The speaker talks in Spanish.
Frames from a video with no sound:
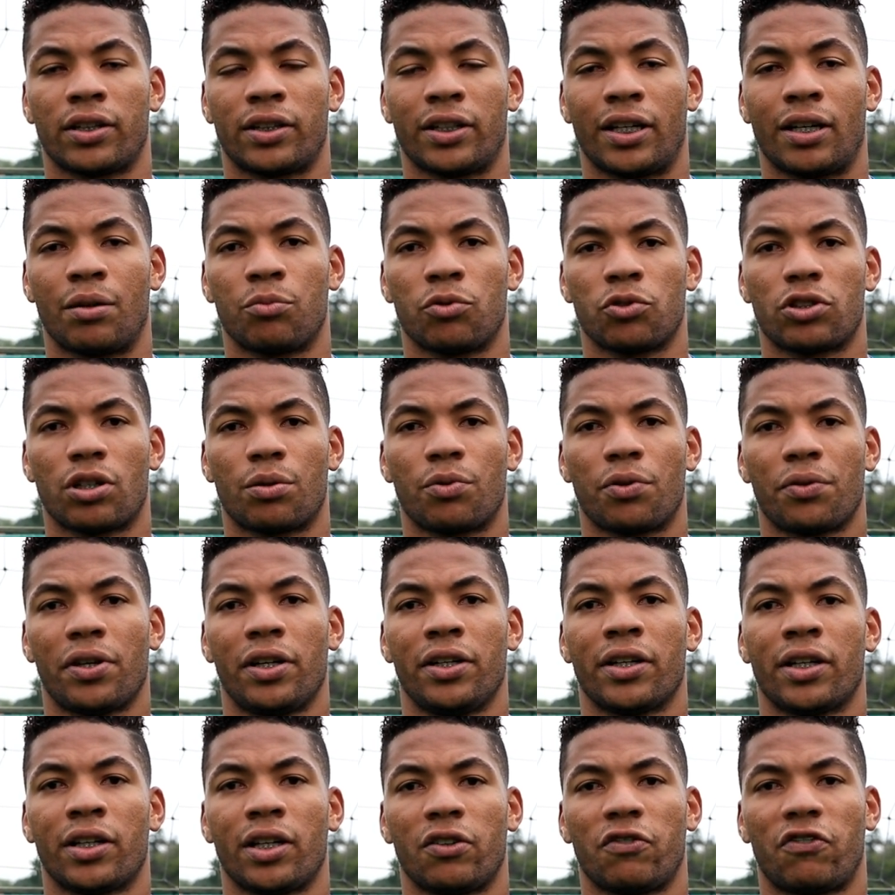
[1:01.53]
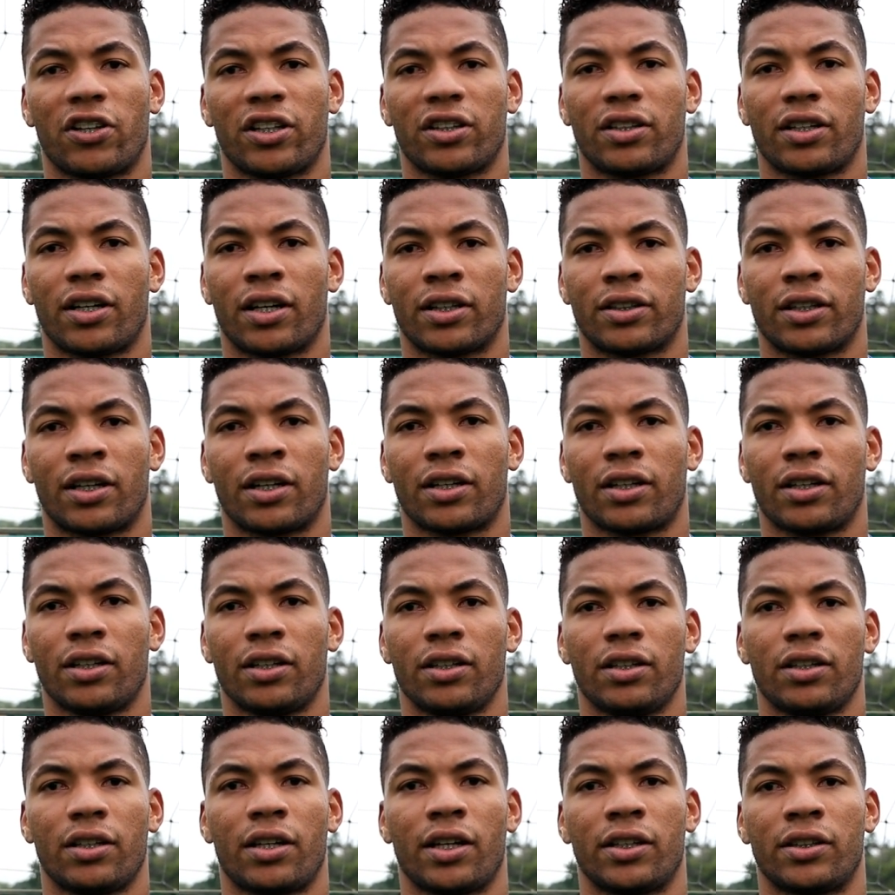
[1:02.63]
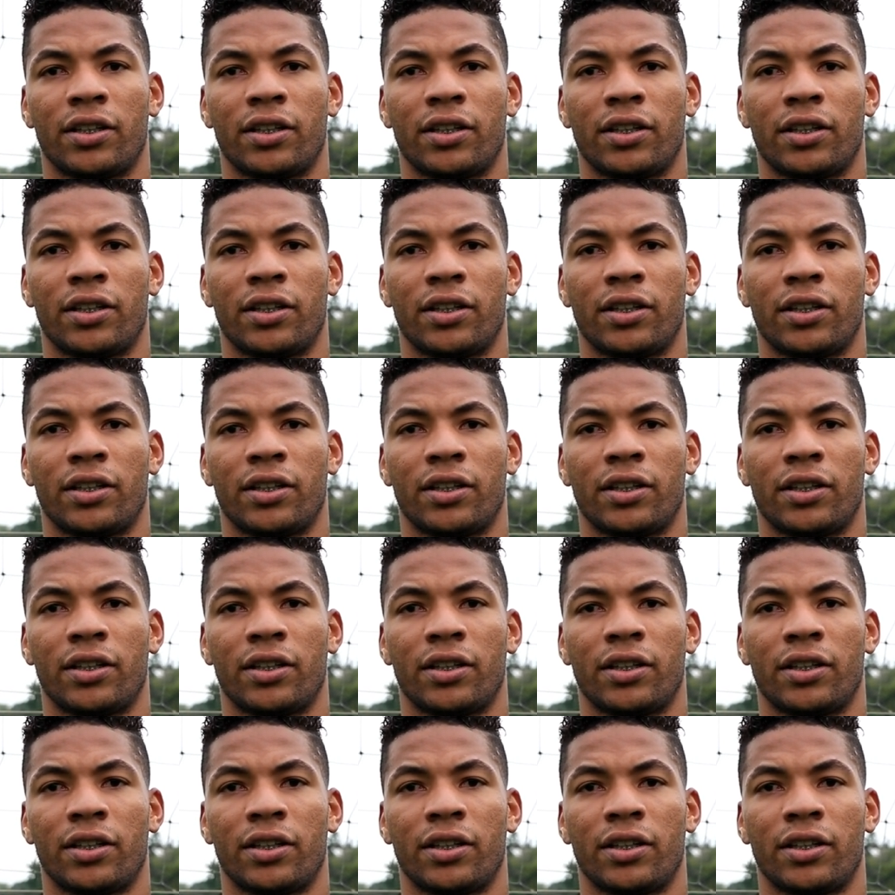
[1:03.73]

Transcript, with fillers: tiene mucha movilidad en el frente de ataque, que